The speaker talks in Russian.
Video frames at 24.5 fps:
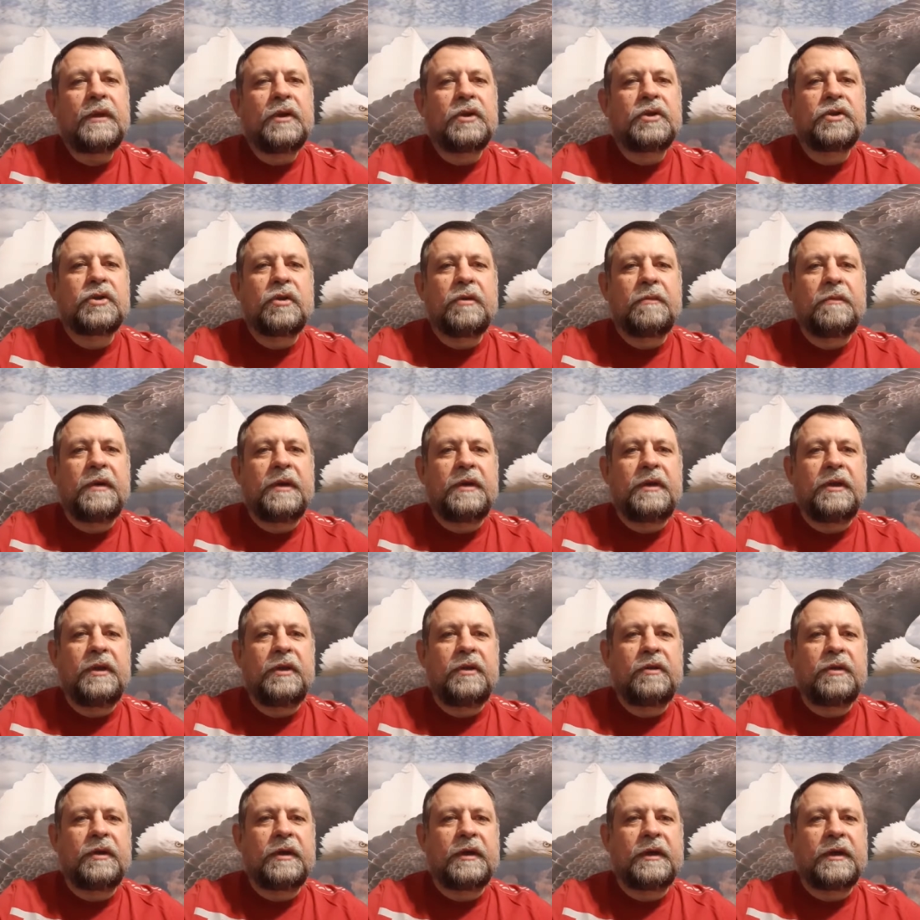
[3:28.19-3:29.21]
чтобы они
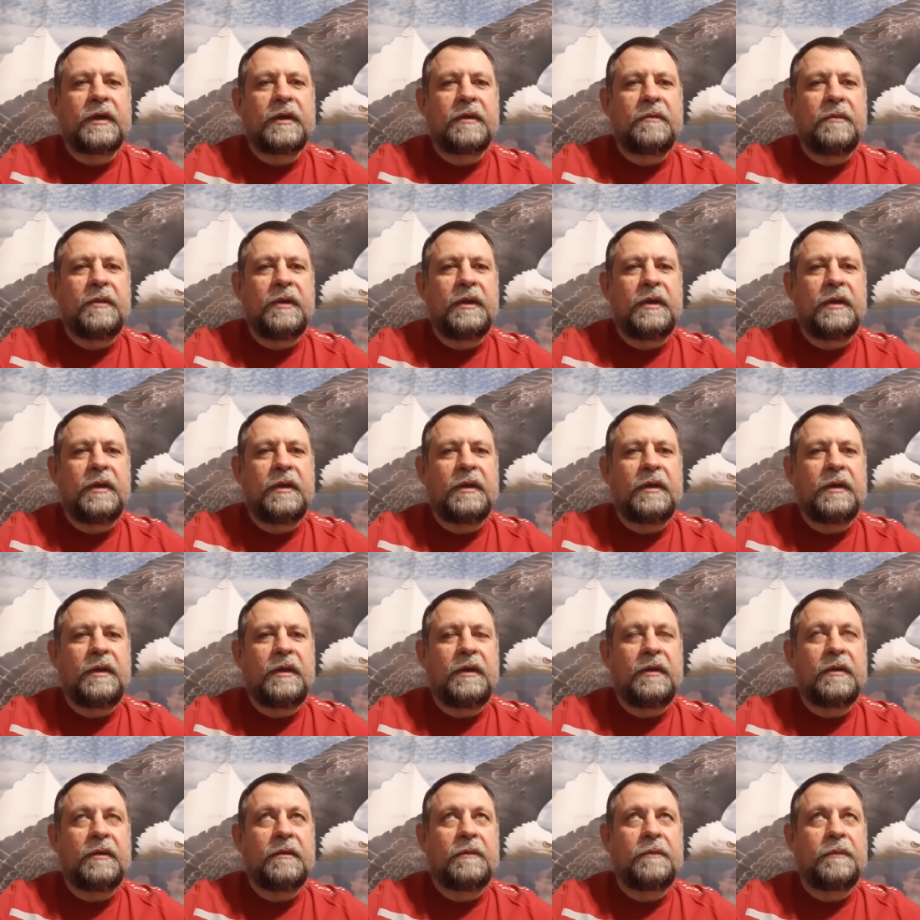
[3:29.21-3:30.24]
ее накормили
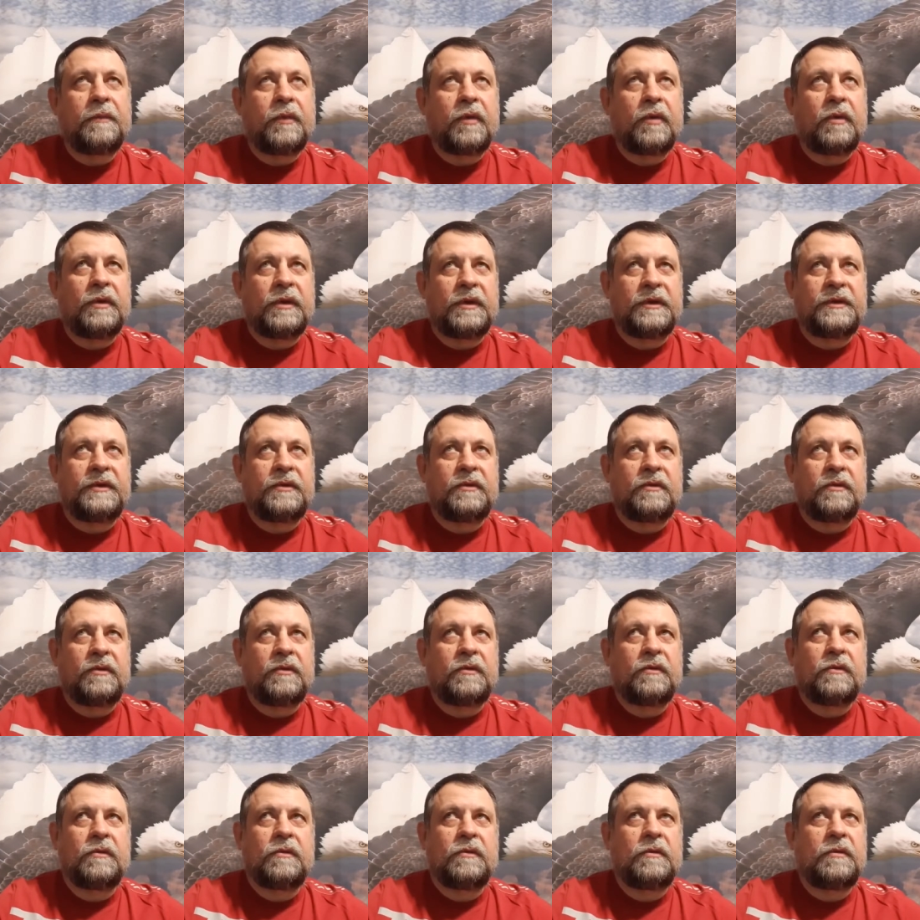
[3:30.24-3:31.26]
и полностью,
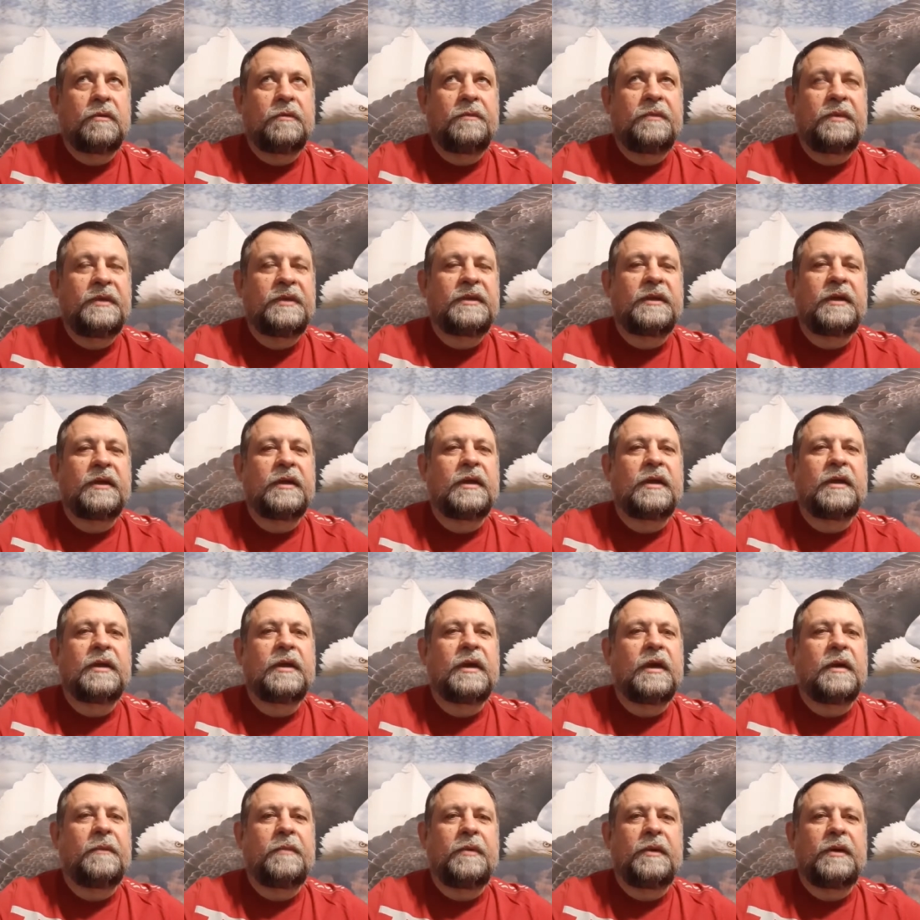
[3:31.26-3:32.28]
ну, без всяких
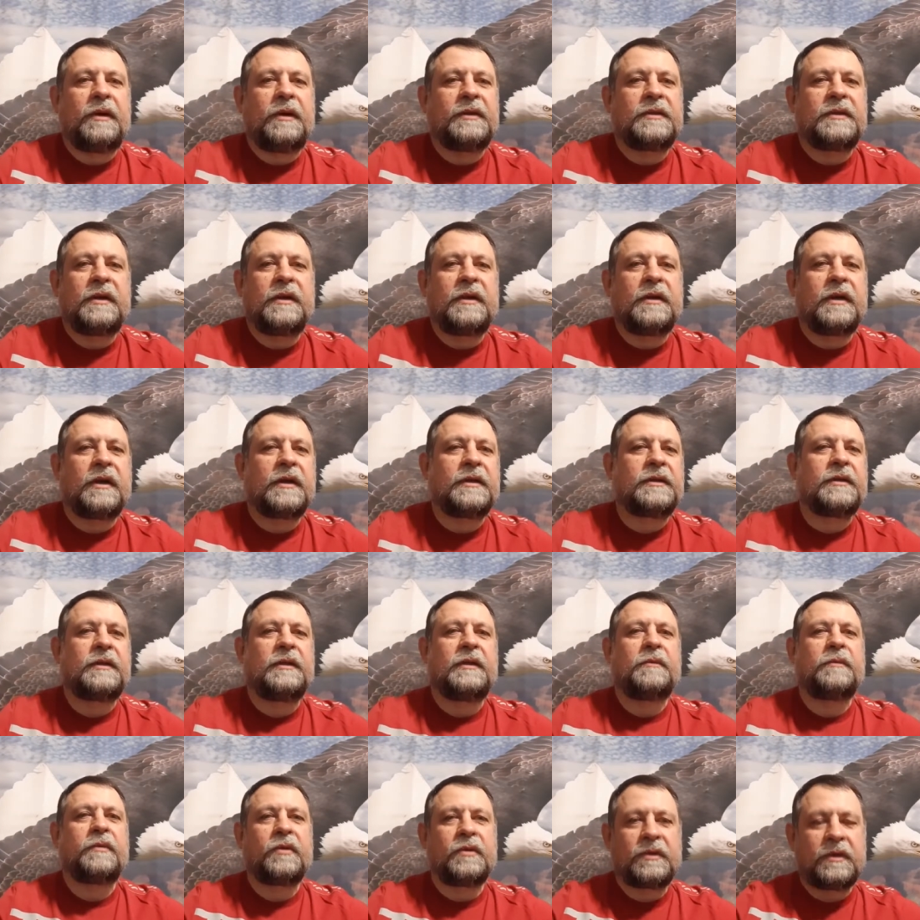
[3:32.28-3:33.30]
капельниц, лекарств,
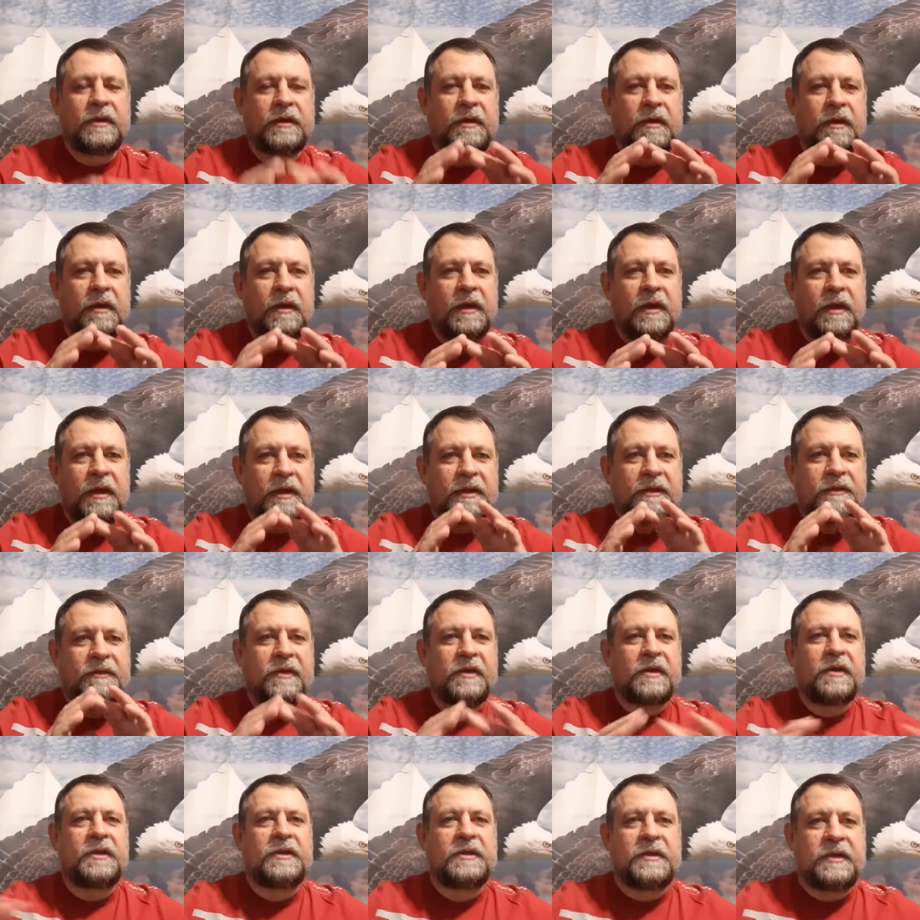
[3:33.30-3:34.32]
она просто
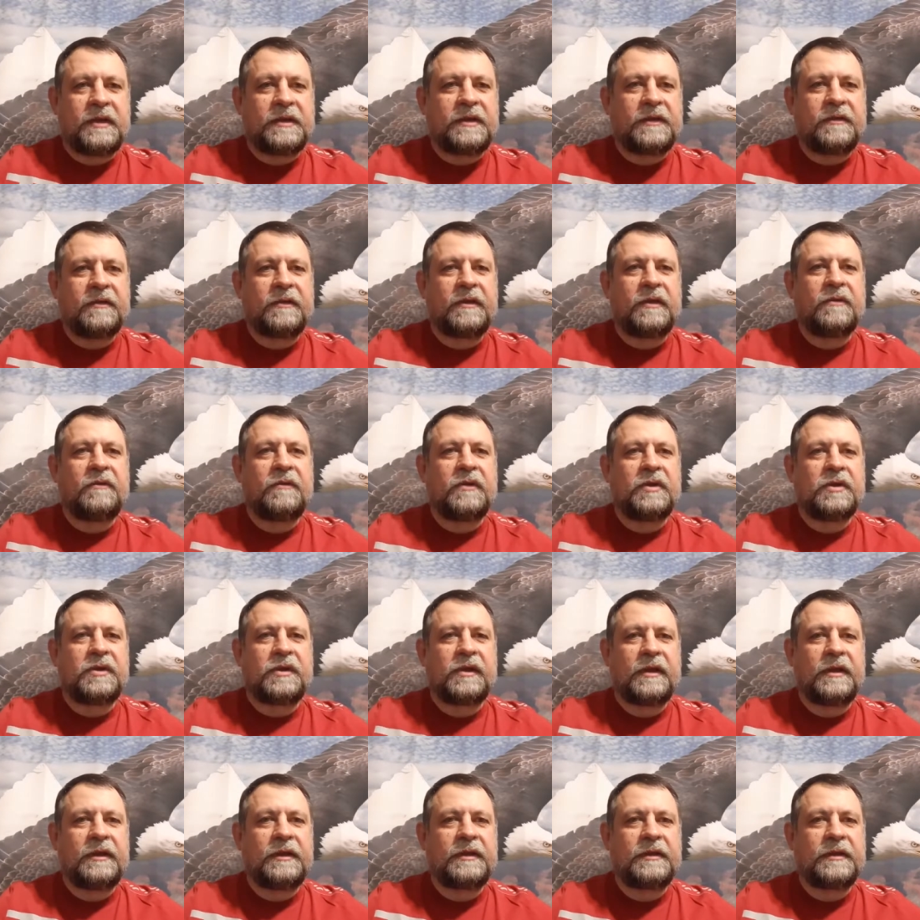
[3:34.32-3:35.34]
сверхъестественно
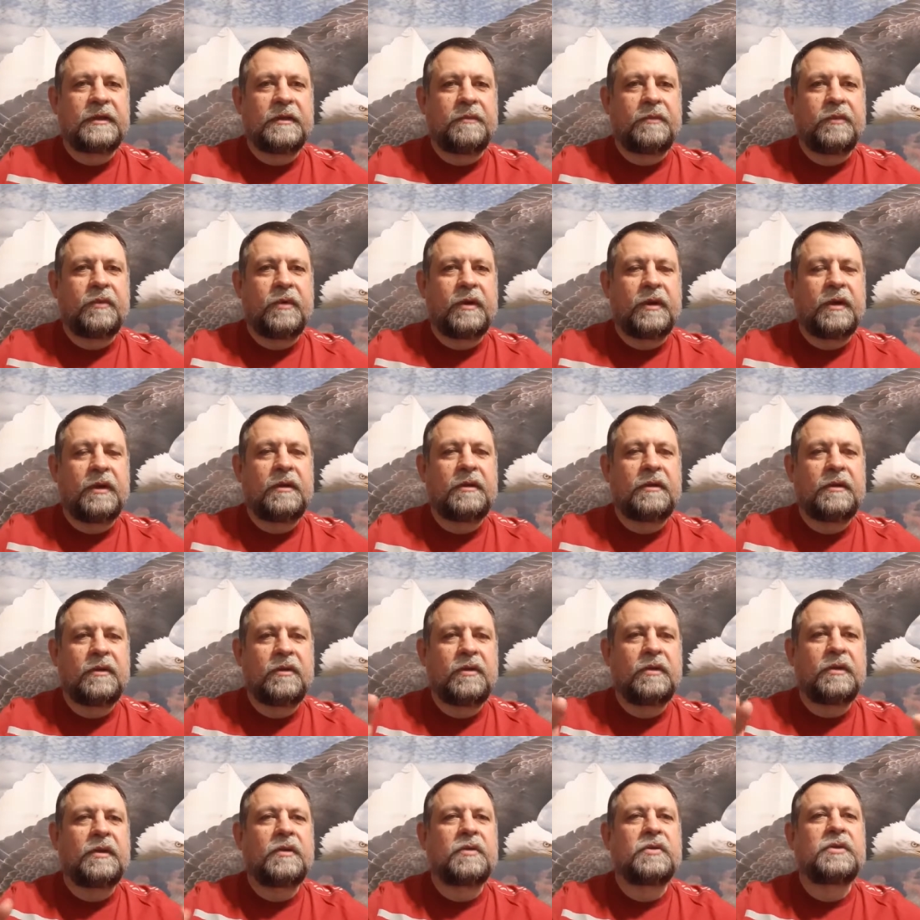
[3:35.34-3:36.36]
вышла из запоя.
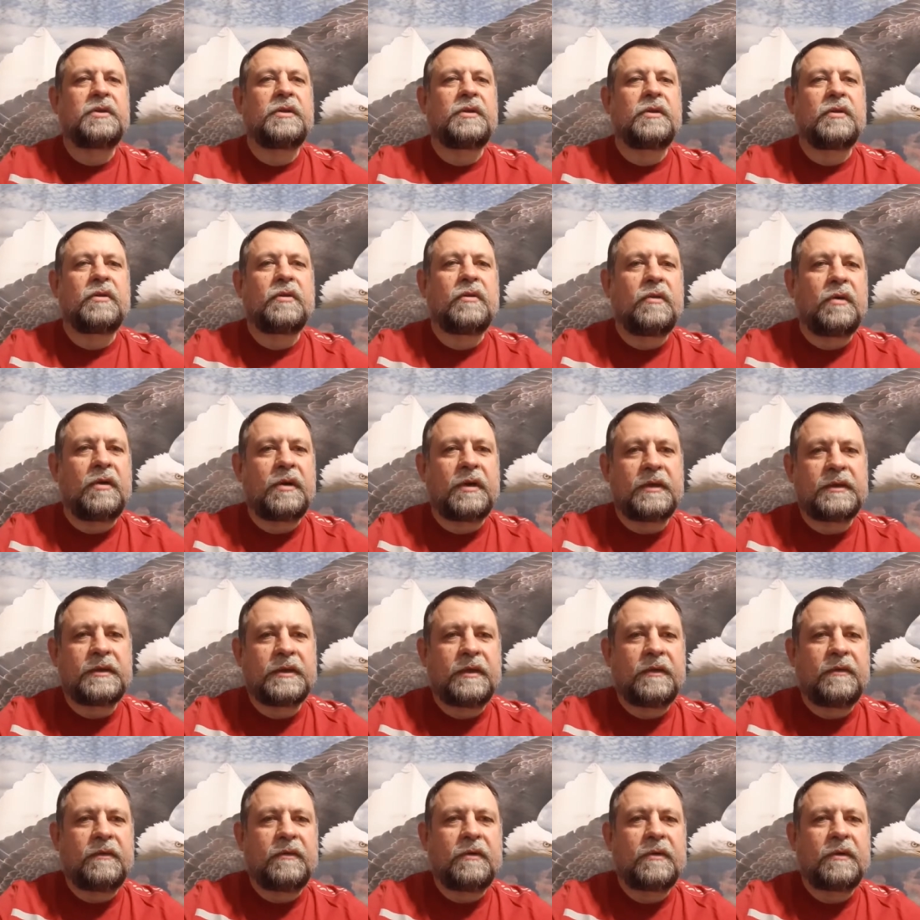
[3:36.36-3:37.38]
Но это уже другой
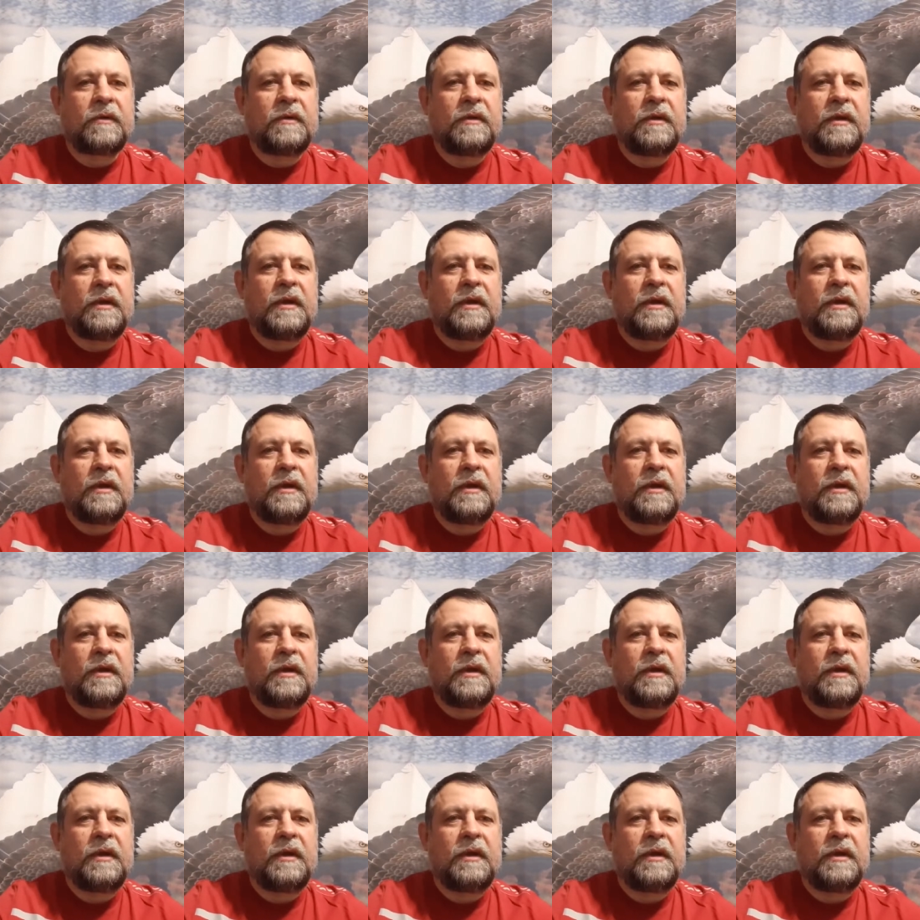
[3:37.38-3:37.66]
разговор.